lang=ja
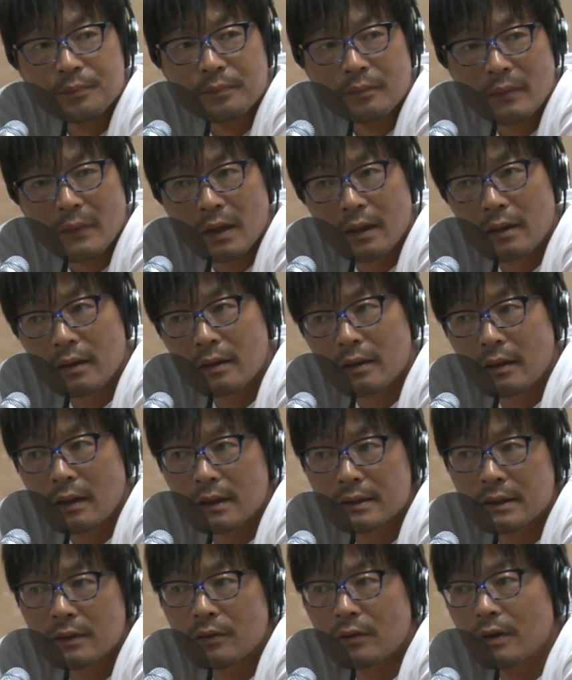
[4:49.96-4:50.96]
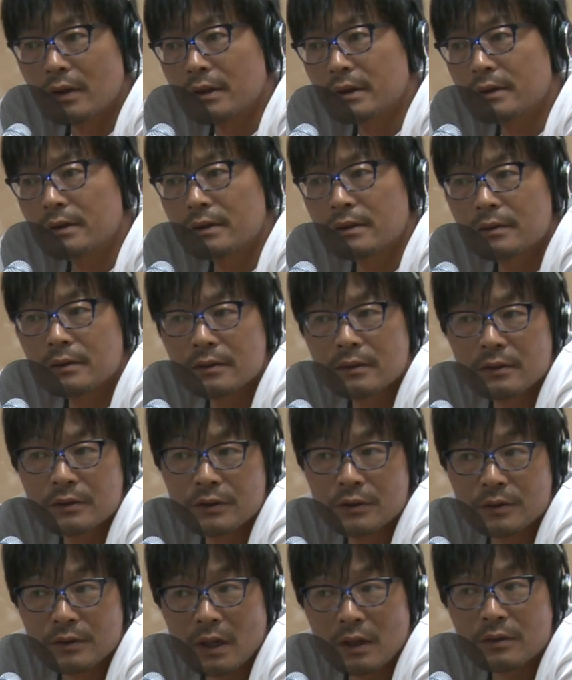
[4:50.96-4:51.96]
うん、で風農園で収
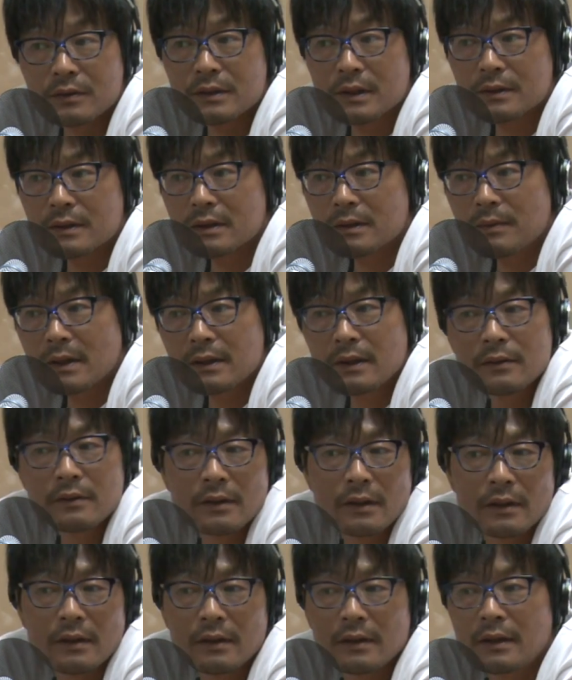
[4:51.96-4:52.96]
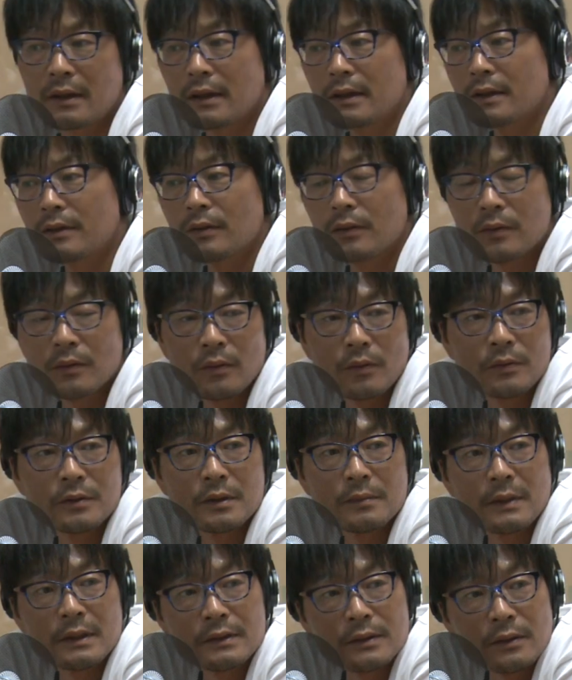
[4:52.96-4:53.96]
穫した全ての中からいいところを送
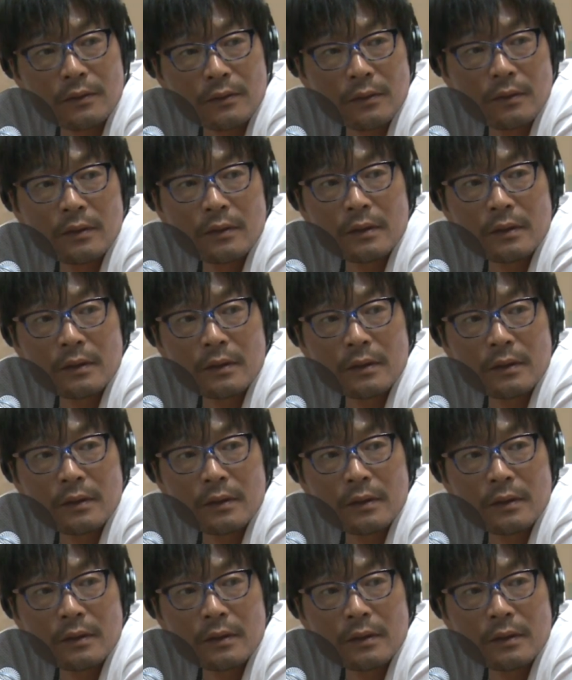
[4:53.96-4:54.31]
りますよと。